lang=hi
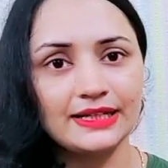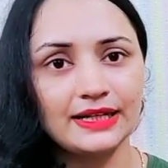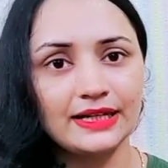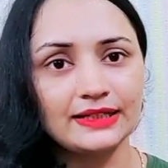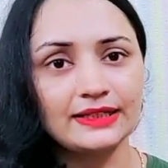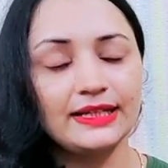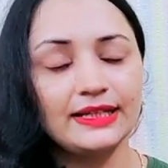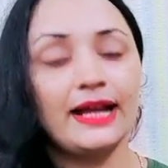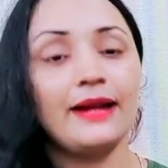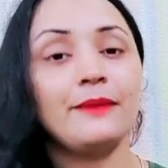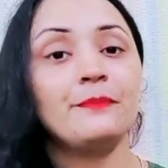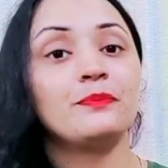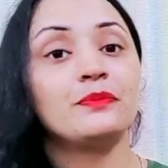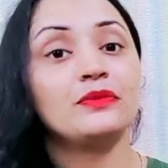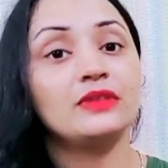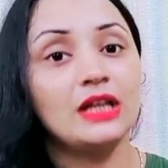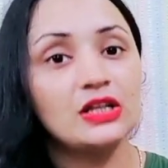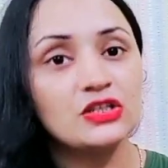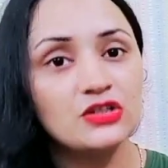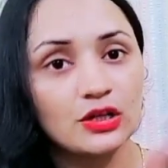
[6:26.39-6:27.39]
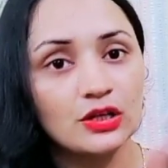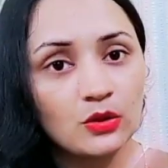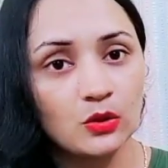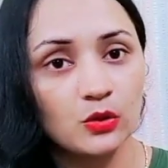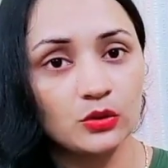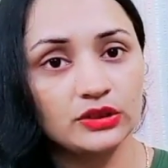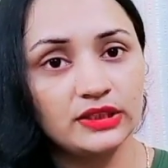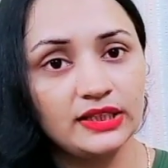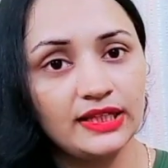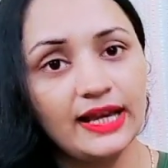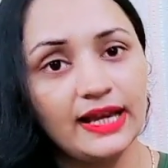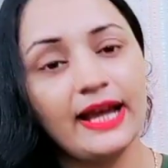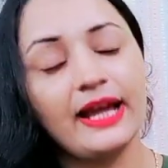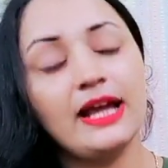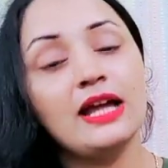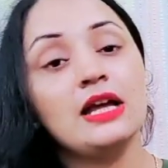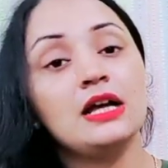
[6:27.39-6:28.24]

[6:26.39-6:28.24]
कर दी है नज़र होती है